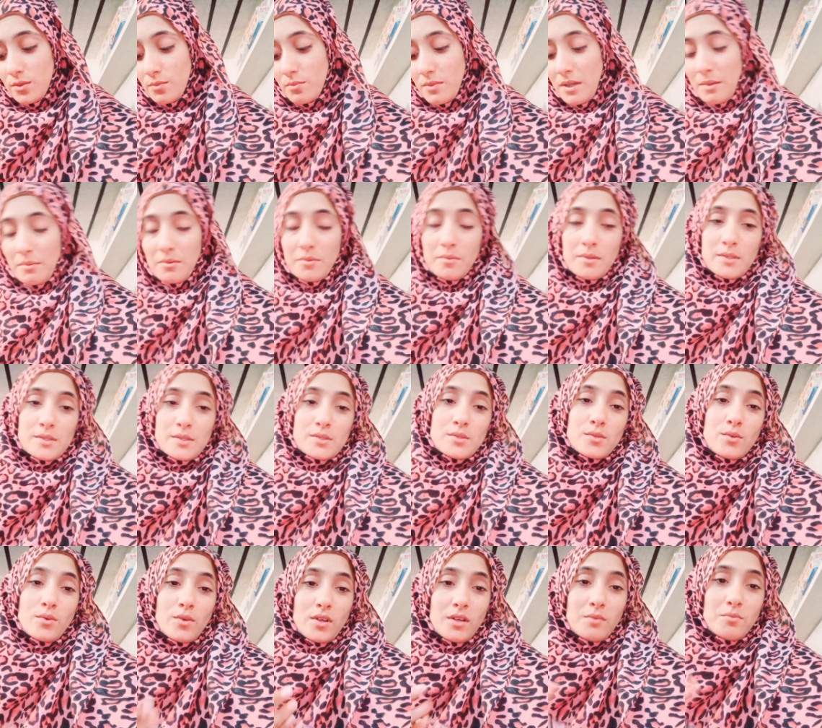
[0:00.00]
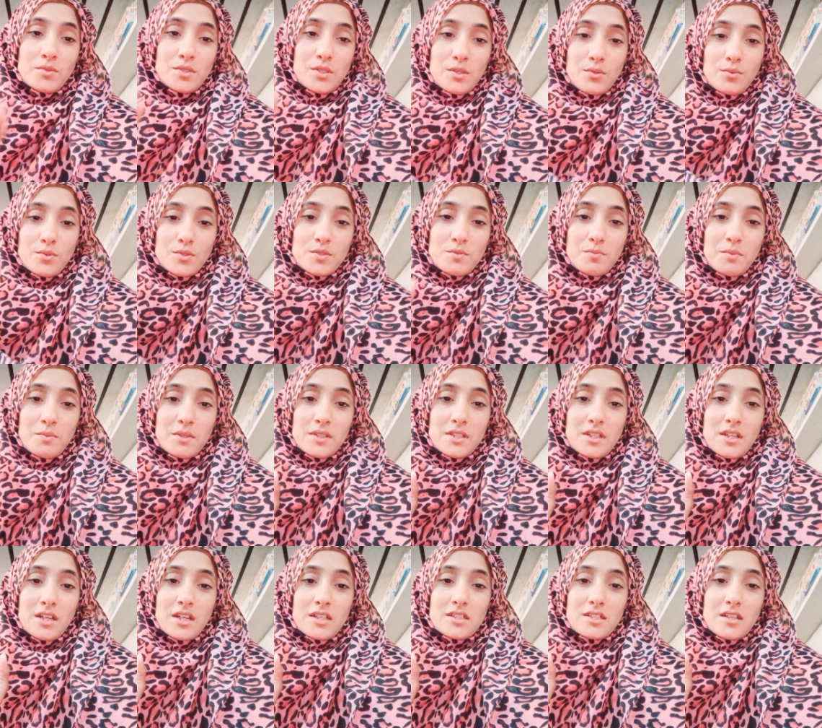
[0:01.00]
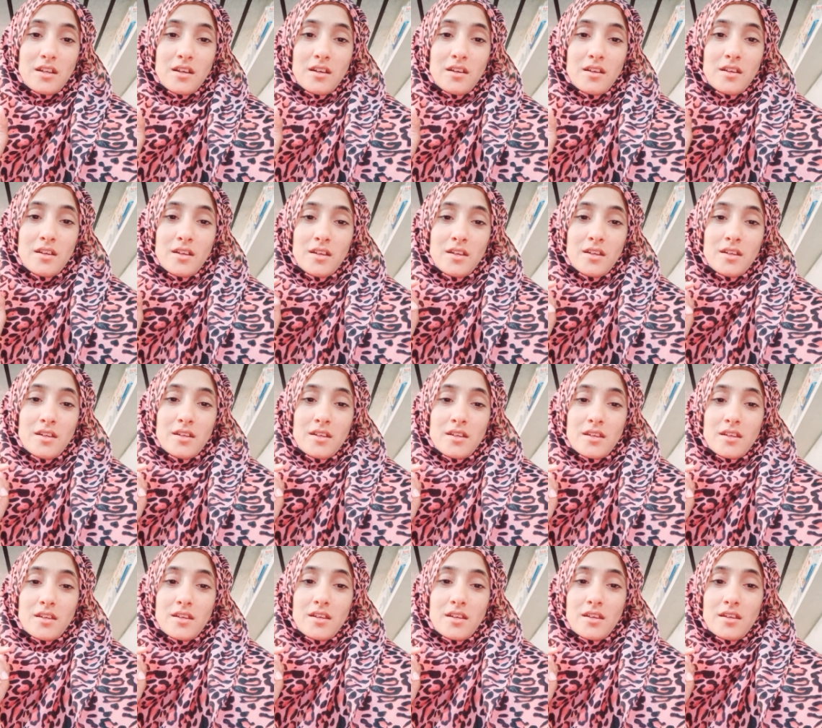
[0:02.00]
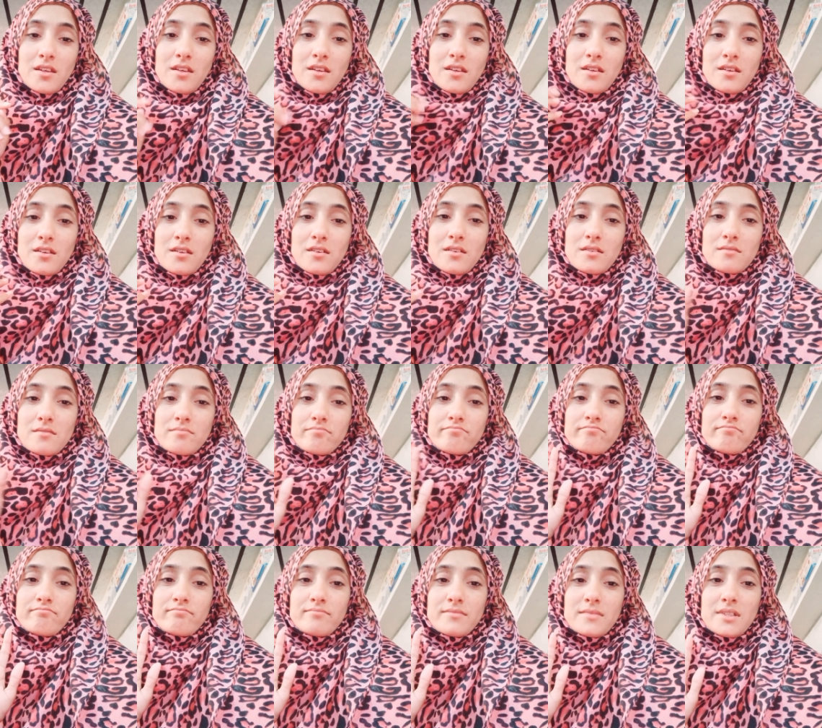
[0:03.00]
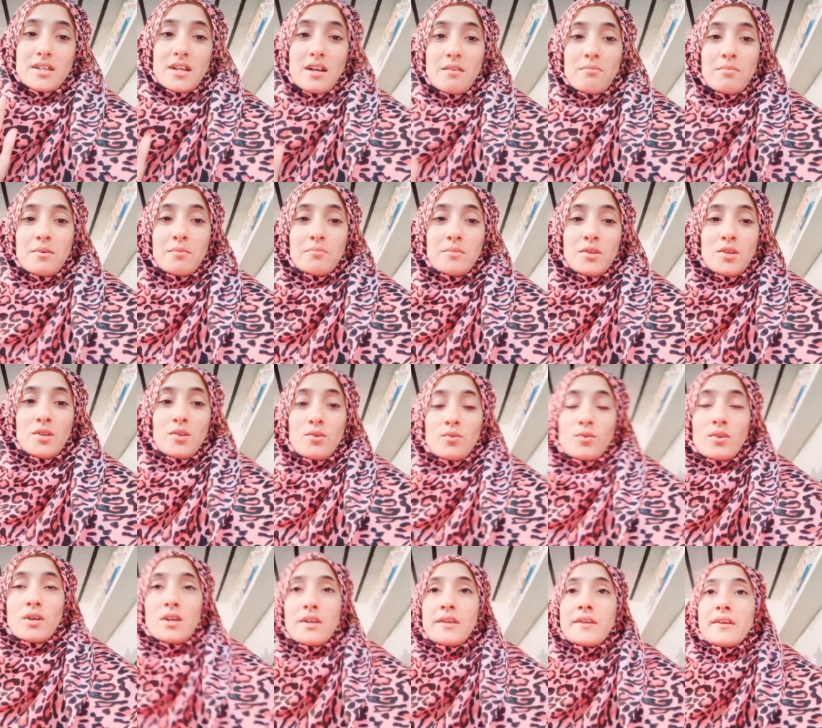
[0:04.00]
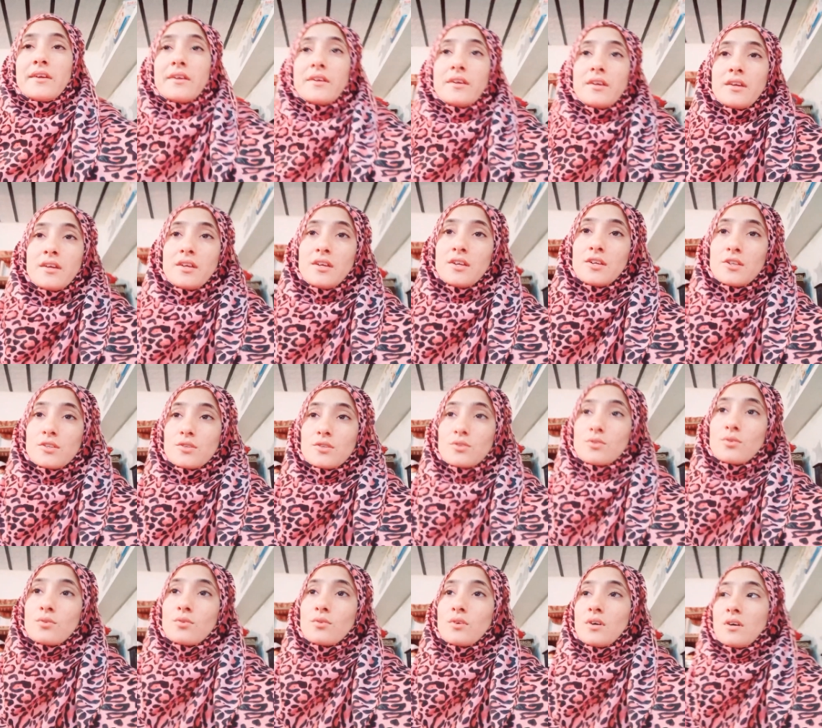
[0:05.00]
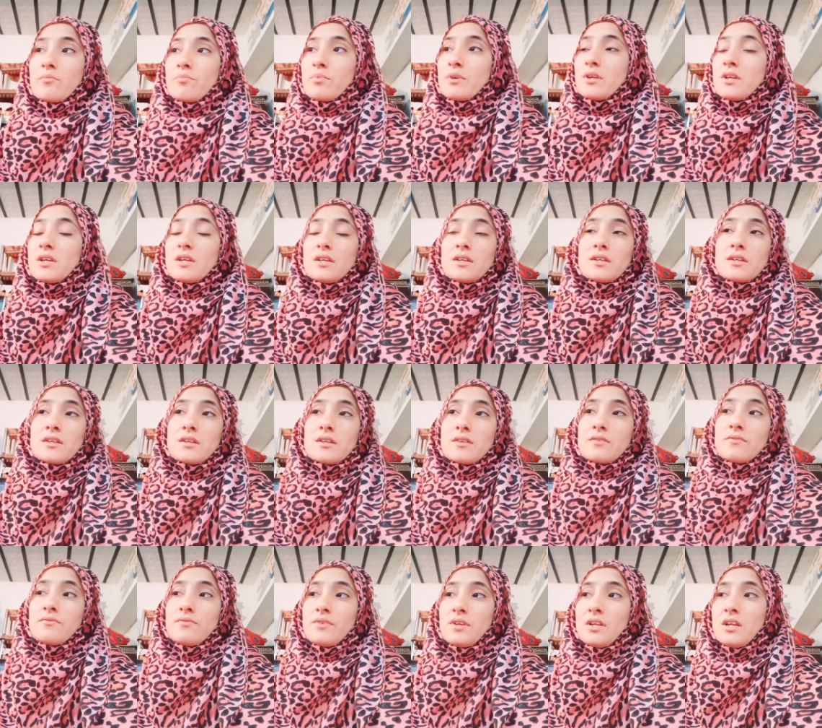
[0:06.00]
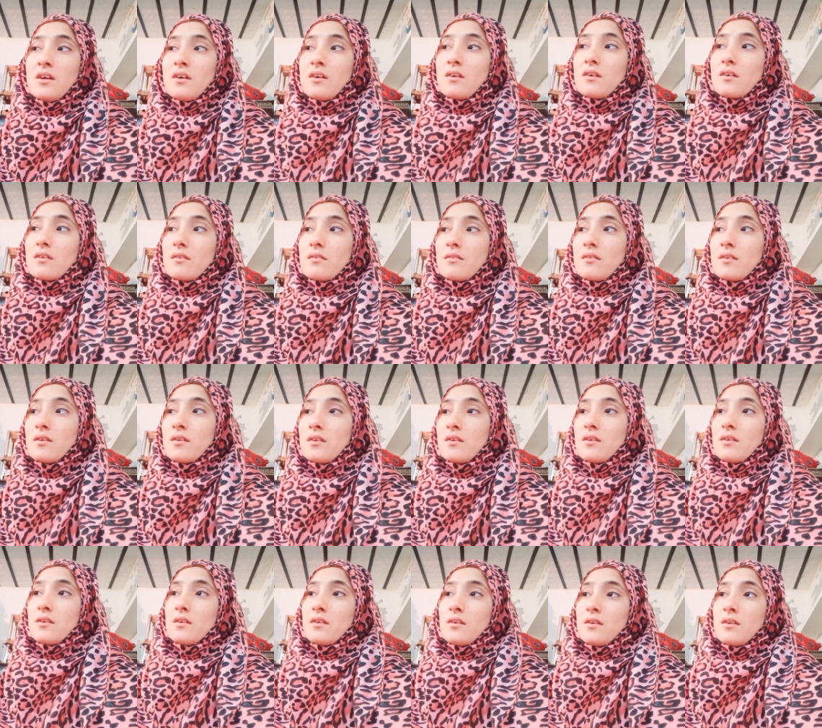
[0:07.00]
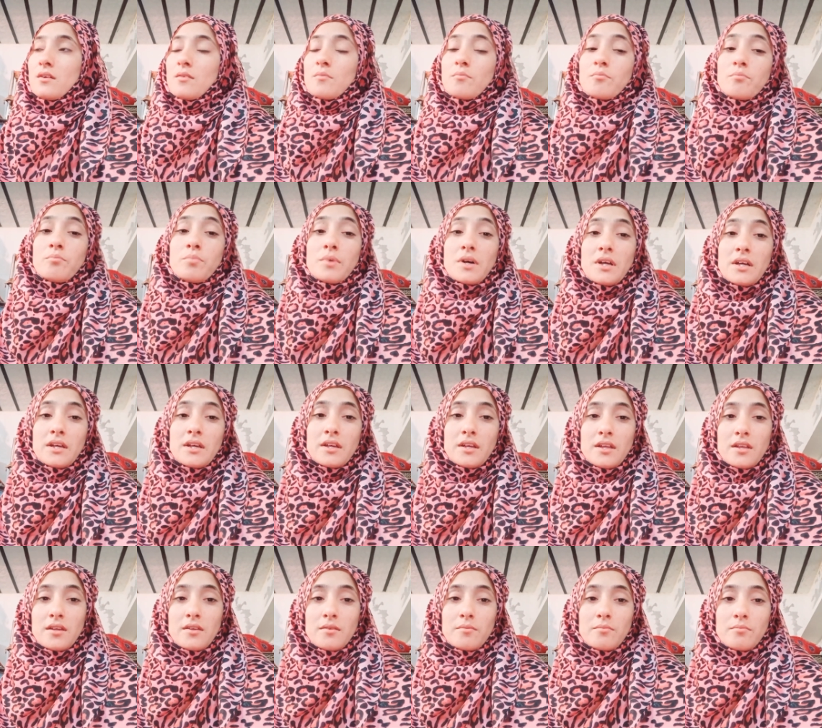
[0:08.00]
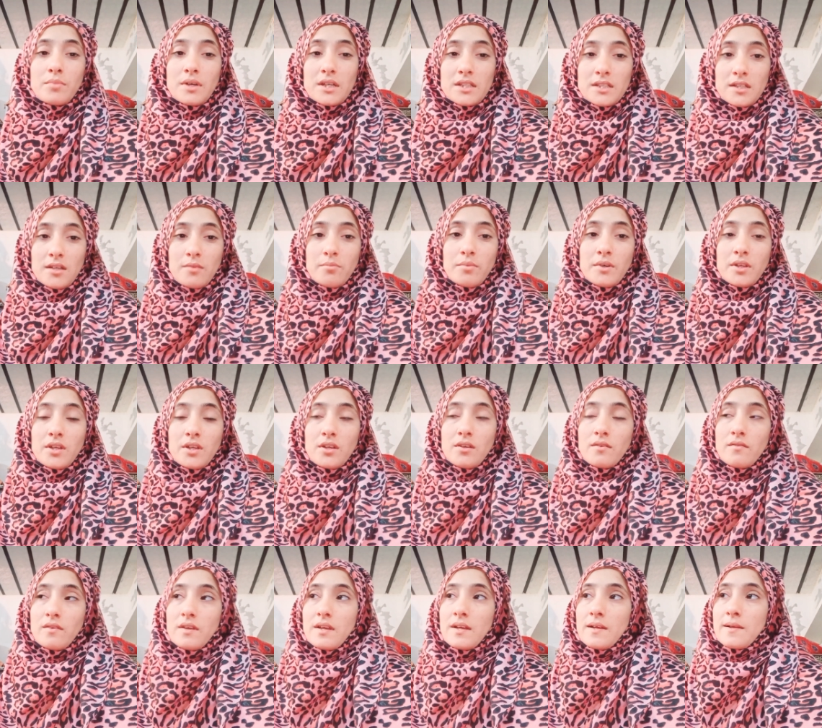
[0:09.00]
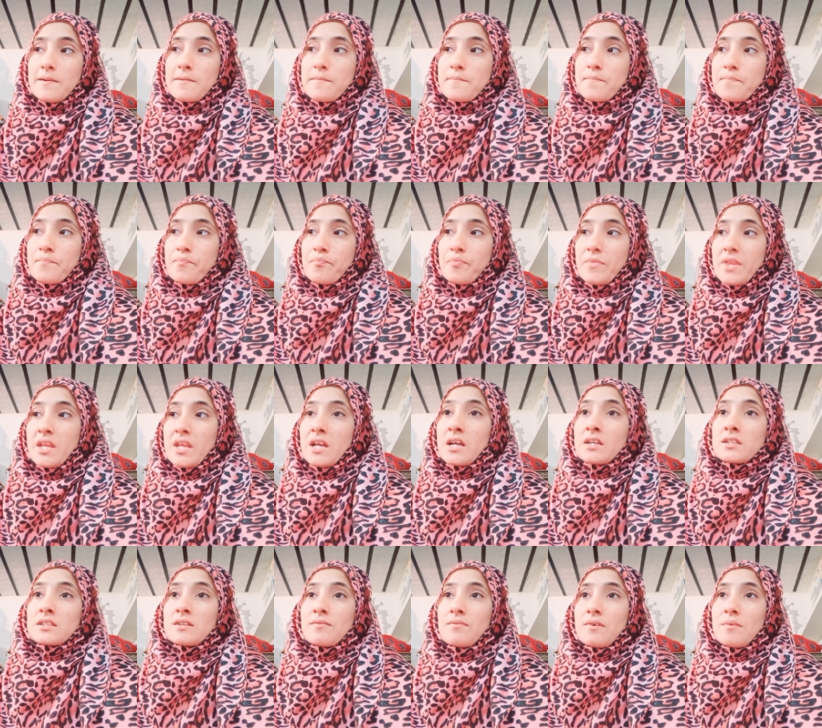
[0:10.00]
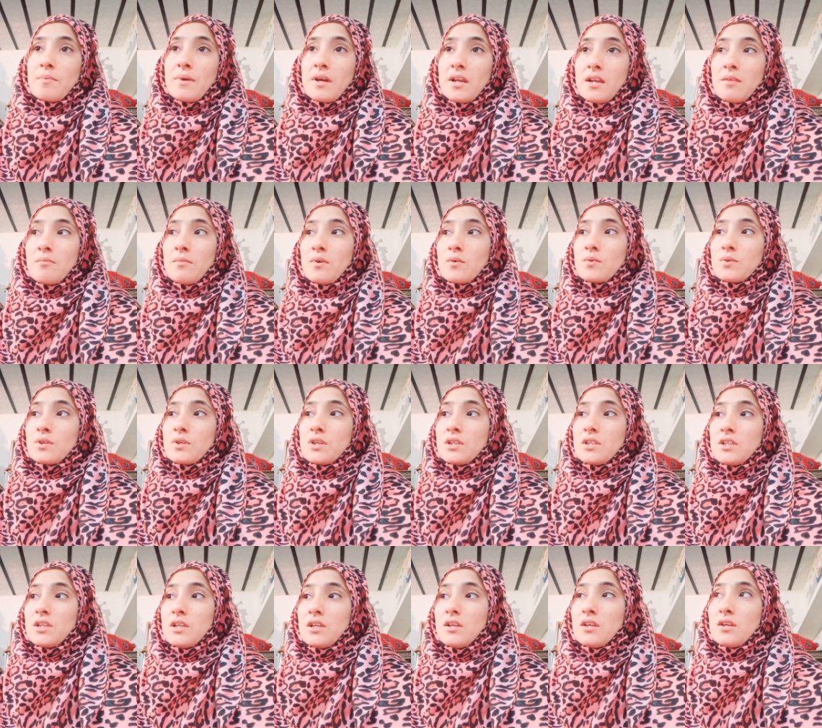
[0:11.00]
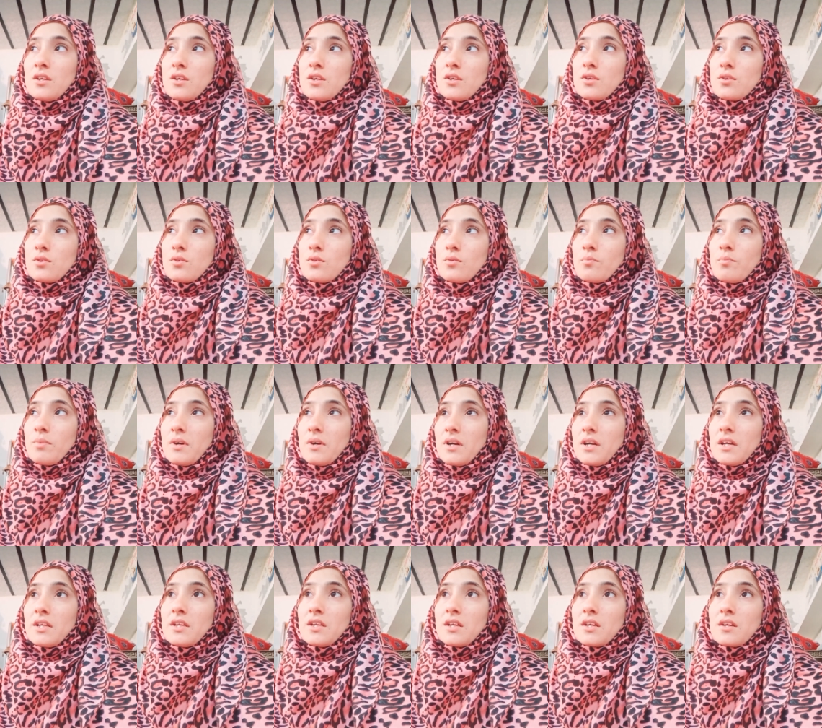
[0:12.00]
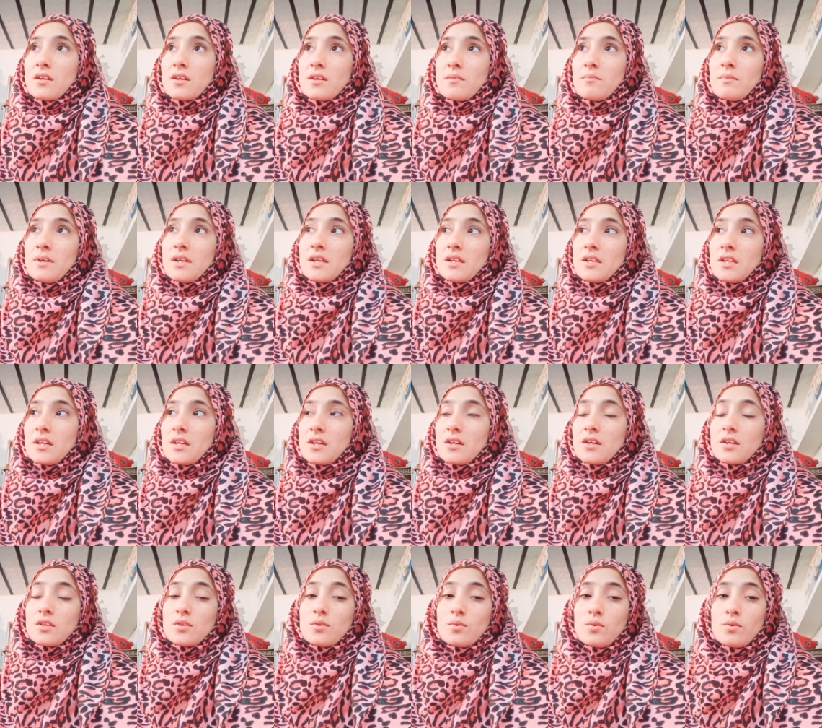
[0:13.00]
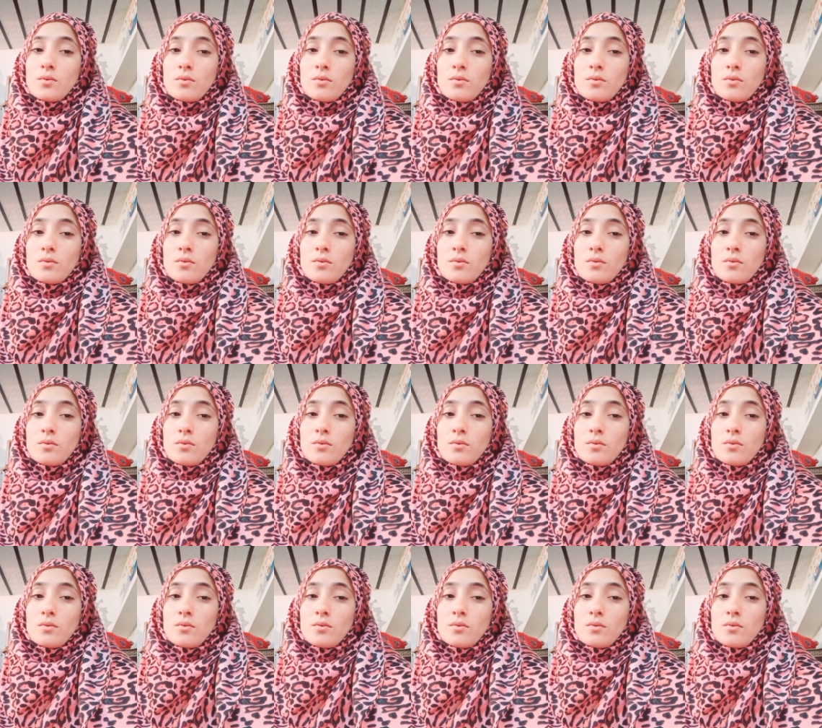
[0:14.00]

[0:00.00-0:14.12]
तो मैं भी बस सो गई मुझे कुछ पता नहीं चला कि कब अमी लोग आए हैं तो अभी फ़िलहाल बाहर बादल बने हुए हैं एक दफ़ा पहले मैं उठी थी तो बाहर निकल के मैंने देखा तो